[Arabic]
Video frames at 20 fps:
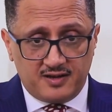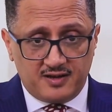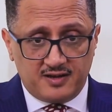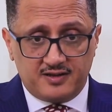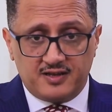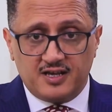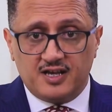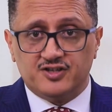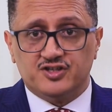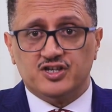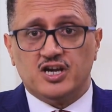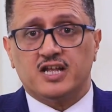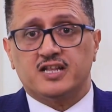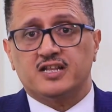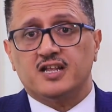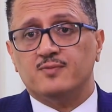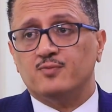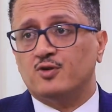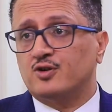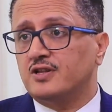
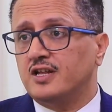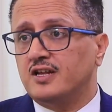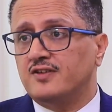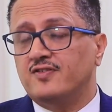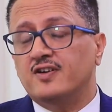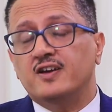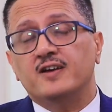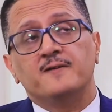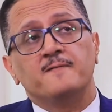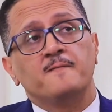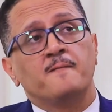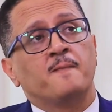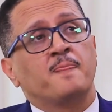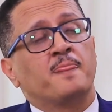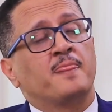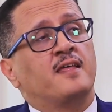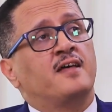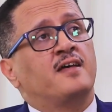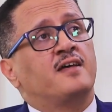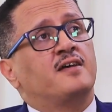التهجئات المختلفه
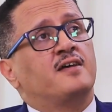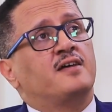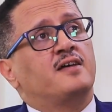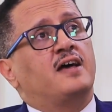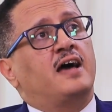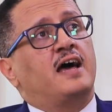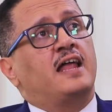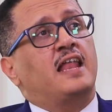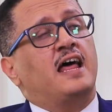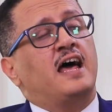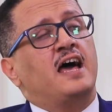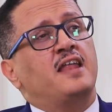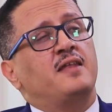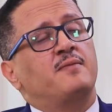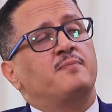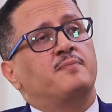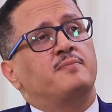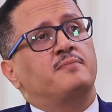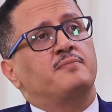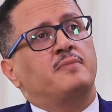الان